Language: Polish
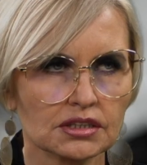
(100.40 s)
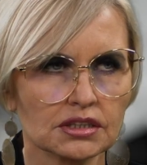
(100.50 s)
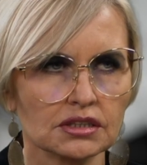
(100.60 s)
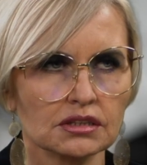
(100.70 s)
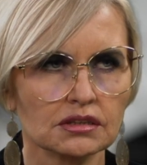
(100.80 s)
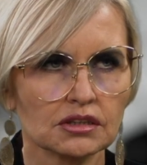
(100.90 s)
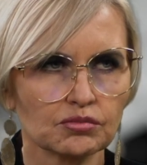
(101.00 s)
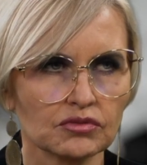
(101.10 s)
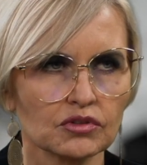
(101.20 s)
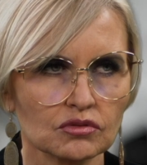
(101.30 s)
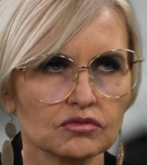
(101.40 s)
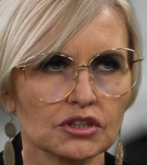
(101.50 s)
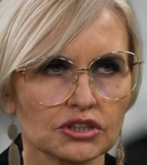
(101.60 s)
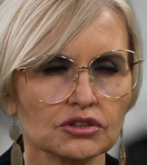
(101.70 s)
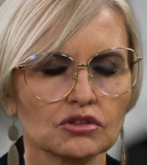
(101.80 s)
z tych powodów
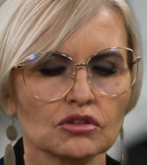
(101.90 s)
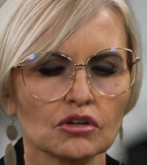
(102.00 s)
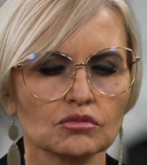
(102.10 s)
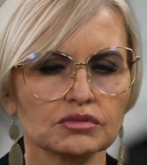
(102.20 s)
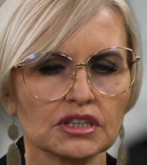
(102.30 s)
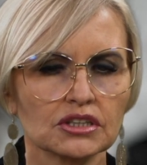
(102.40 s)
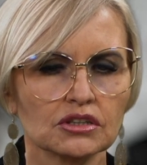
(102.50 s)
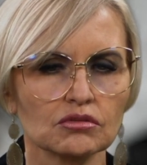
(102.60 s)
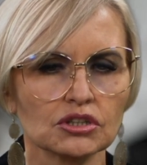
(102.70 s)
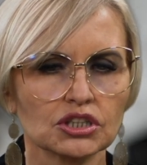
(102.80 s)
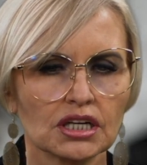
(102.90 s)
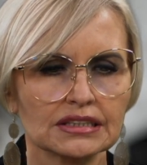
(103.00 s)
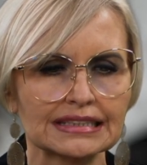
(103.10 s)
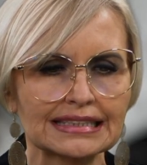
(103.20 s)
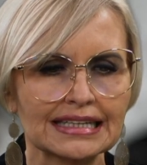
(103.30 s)
właśnie tych chorób takich
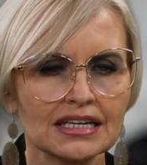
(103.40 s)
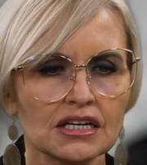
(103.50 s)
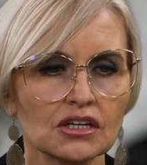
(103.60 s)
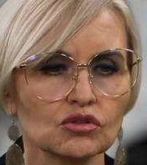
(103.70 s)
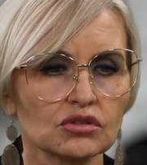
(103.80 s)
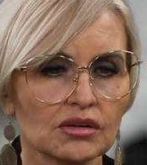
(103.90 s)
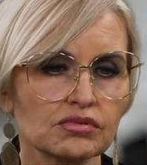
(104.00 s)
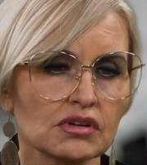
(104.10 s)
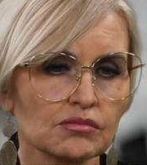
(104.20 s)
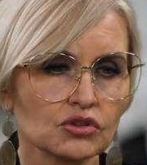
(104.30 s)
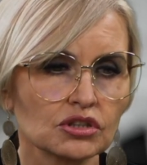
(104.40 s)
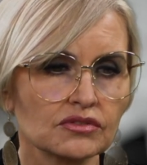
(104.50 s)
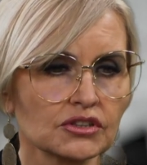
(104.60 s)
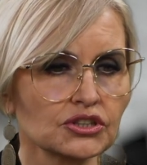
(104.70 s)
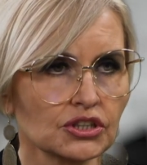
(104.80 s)
nieuleczalnych, która była
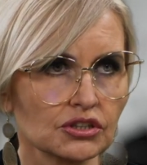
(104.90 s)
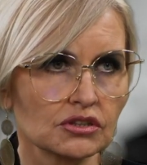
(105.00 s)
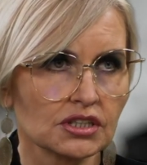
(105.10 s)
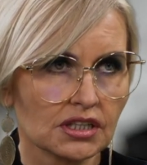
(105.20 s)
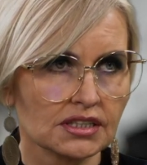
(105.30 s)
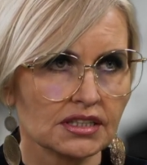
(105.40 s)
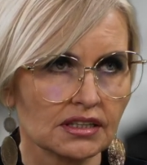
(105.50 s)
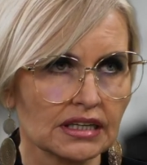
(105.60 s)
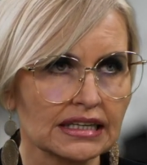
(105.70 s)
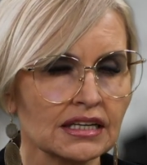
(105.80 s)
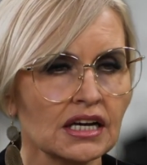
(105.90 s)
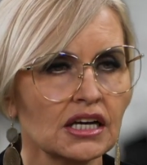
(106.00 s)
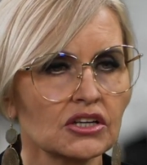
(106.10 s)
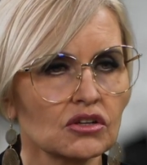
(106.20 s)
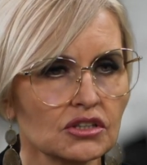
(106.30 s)
możliwa, dzisiaj jest zakazana
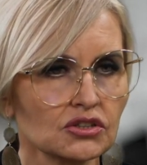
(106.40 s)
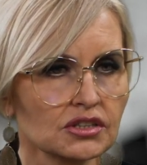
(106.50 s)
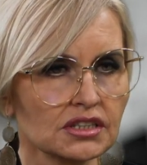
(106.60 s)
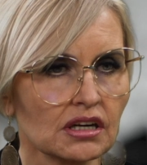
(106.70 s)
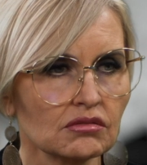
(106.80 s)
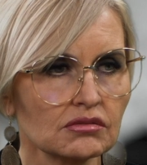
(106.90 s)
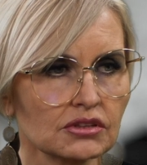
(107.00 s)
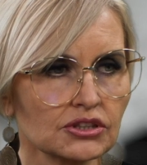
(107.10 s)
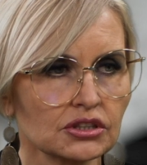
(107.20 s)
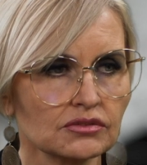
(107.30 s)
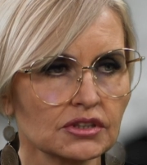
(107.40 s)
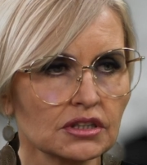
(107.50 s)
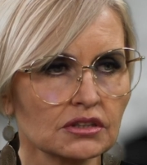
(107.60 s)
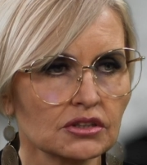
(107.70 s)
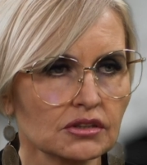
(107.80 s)
i one zostały
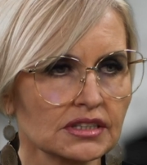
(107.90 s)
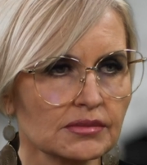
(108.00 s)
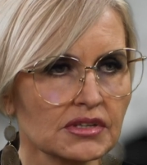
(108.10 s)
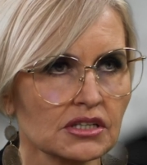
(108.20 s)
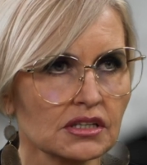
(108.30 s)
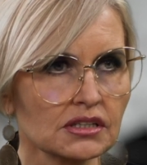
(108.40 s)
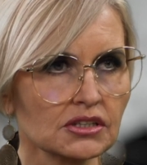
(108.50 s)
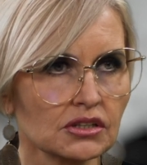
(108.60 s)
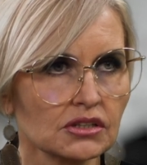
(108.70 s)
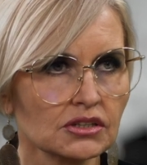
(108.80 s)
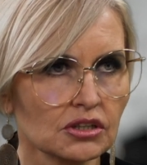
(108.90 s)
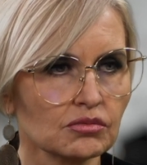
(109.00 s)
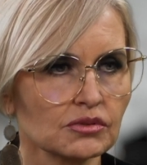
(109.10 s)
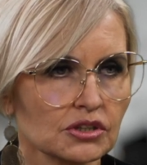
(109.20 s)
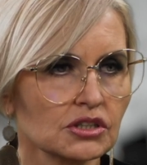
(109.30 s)
właściwie co, same ze,
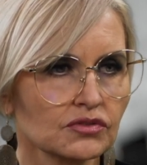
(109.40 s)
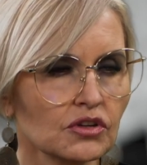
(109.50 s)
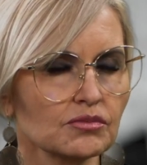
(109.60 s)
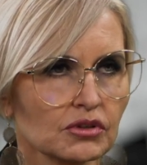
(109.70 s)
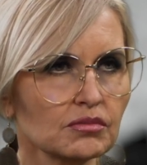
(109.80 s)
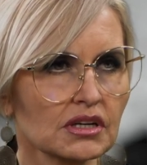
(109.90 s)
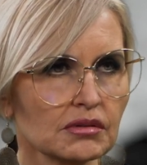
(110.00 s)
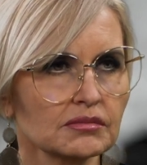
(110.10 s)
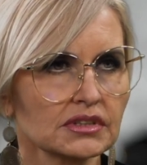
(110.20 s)
ze swoim problemem,